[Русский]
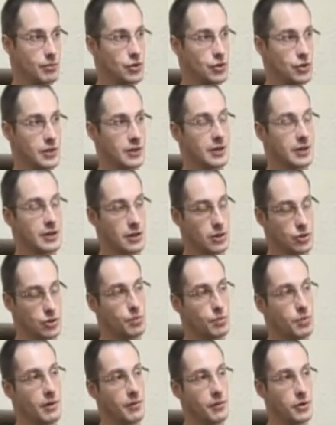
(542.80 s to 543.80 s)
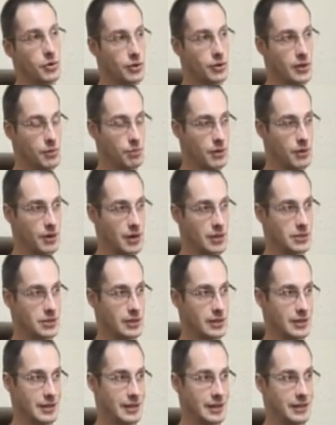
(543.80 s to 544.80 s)
Обычно хорошо проведенная
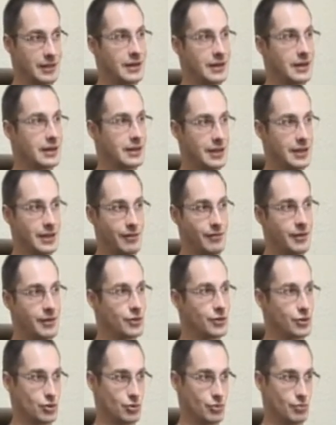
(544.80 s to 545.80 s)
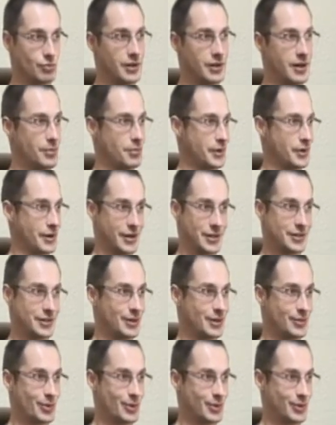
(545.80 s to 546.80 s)
операция – это тогда, когда не видно, что была
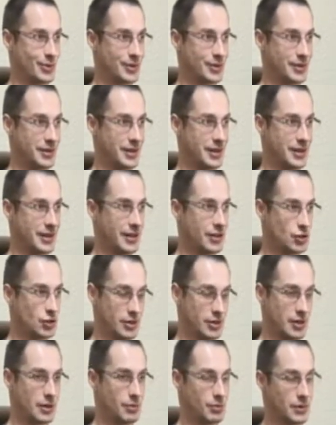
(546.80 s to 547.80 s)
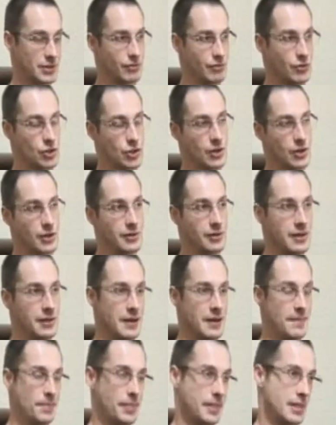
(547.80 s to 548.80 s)
операция просто. Человек посвежел,
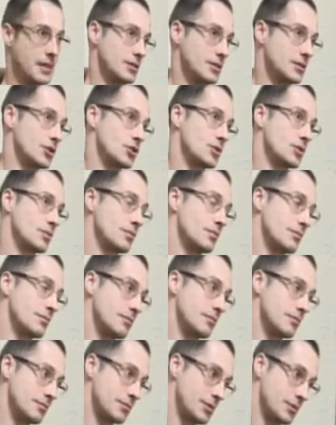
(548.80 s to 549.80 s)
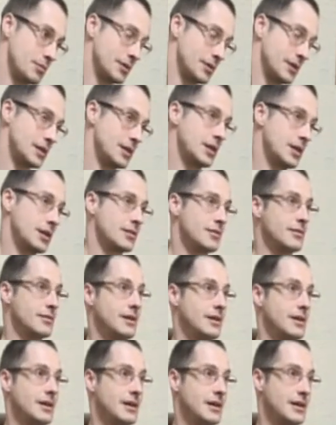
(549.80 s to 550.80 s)
скажем, помолодел –
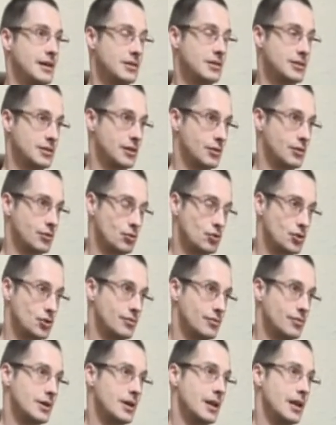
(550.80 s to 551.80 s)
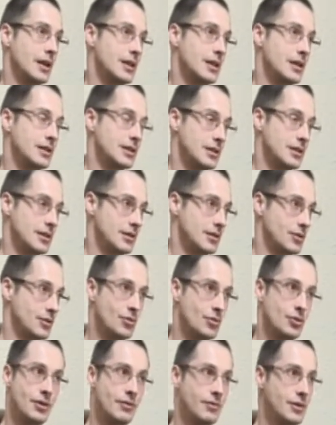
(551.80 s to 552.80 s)
стал лучше выглядеть,
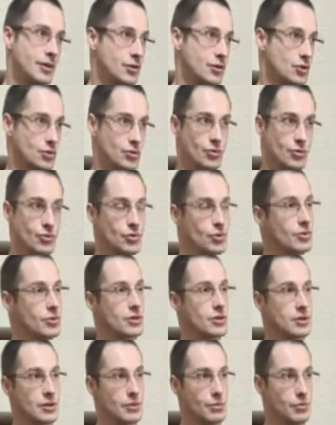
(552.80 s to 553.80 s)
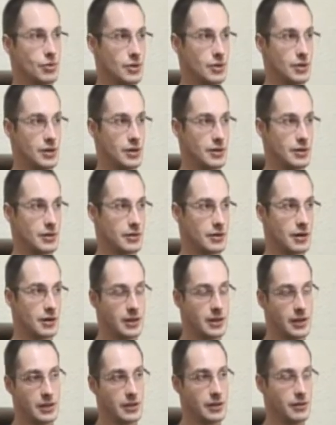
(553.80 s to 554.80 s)
но не видно, что он что-то с собой делал.
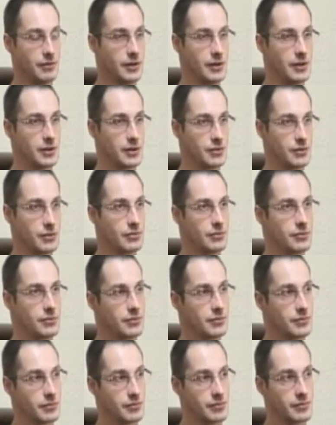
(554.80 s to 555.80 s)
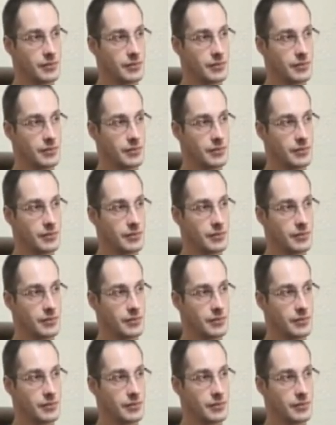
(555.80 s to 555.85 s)
Когда это видно, ну,